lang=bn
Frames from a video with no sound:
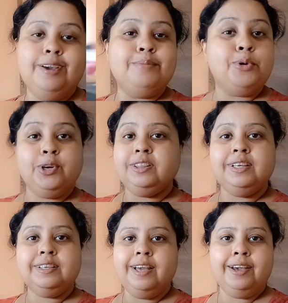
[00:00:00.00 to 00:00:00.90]
ভোরের
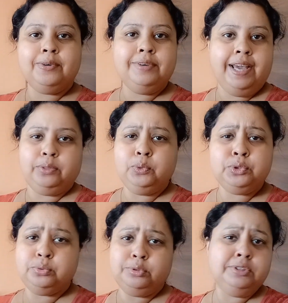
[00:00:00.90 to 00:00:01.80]
দিকটা এখন এত
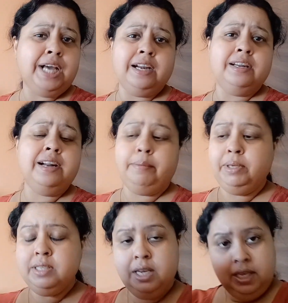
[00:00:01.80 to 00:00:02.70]
সুন্দর ঠান্ডার
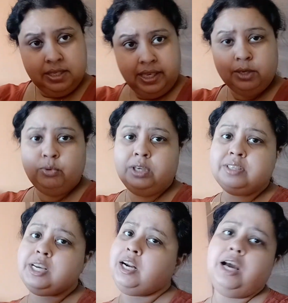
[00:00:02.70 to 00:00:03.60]
আমেজ যে এই কুইল্ট
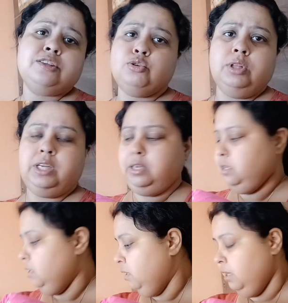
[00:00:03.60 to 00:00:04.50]
ছাড়া আর চলে না
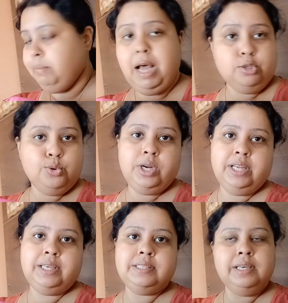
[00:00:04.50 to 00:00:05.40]
ভাজ করে
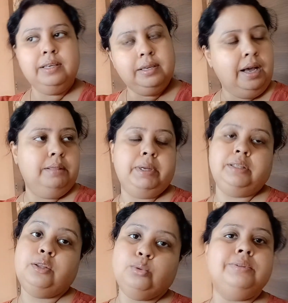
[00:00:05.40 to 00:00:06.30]
রেখেছি আর
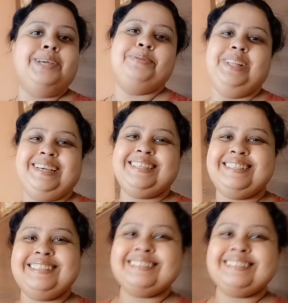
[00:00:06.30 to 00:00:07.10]
হালমাটিতে তুলতেই ভুলে গেছি